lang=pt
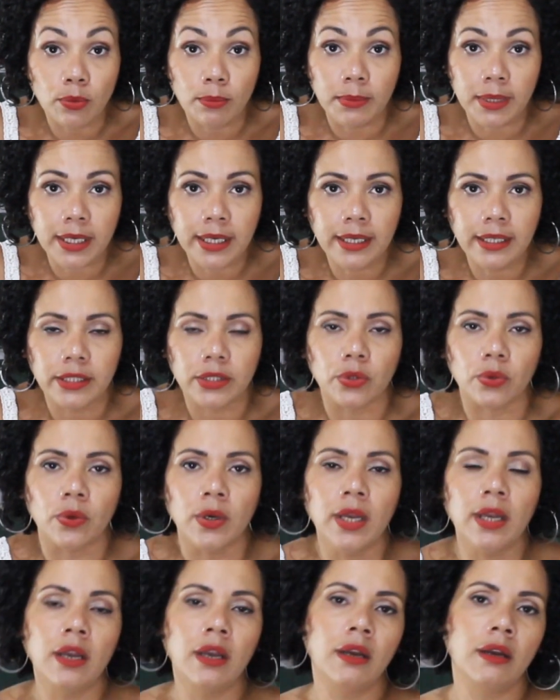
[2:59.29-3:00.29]

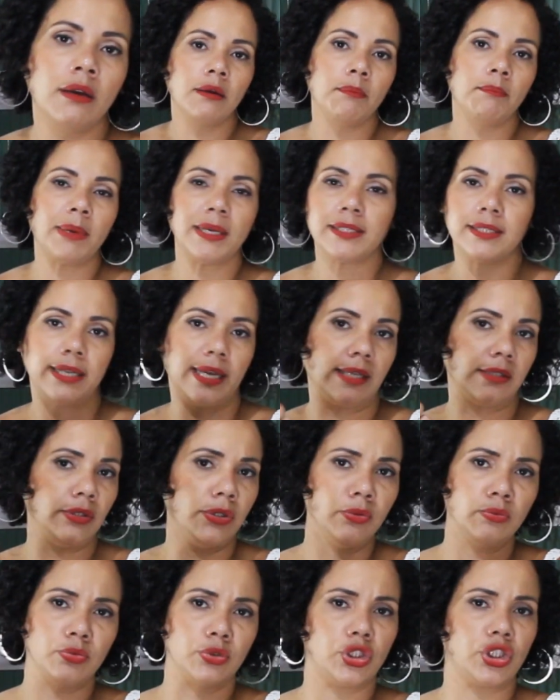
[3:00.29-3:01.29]
humano baseado
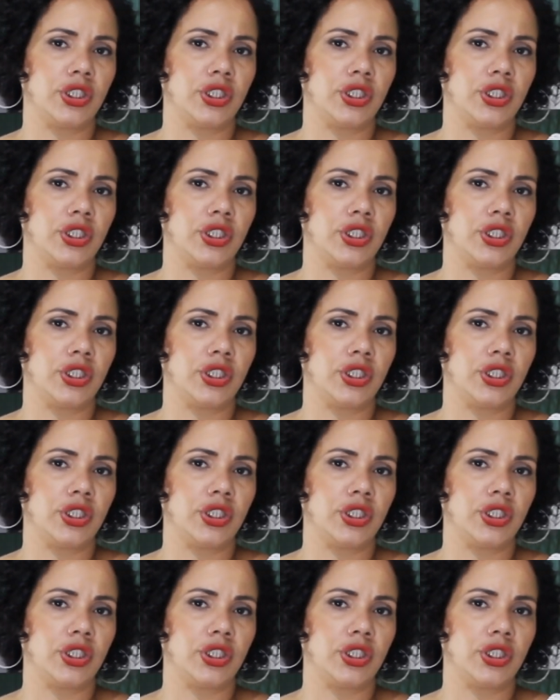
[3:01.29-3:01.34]
em um